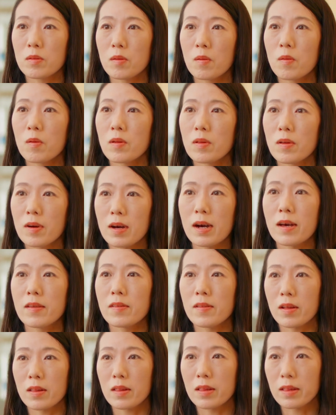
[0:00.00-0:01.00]
ところの会
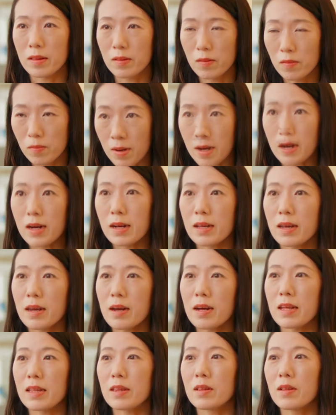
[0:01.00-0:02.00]
社はや
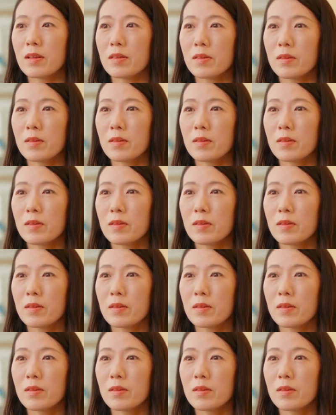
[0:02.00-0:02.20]
はり